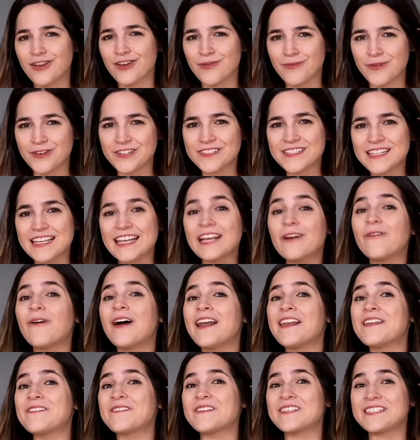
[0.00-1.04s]
somos y
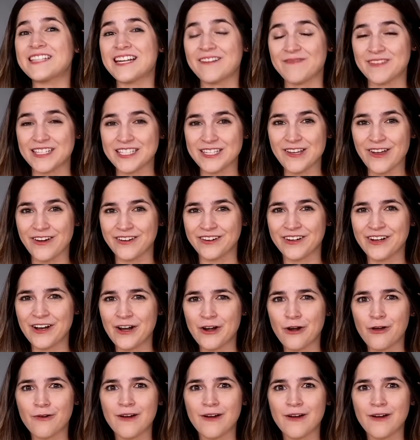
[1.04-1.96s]
cuál es nuestra misión,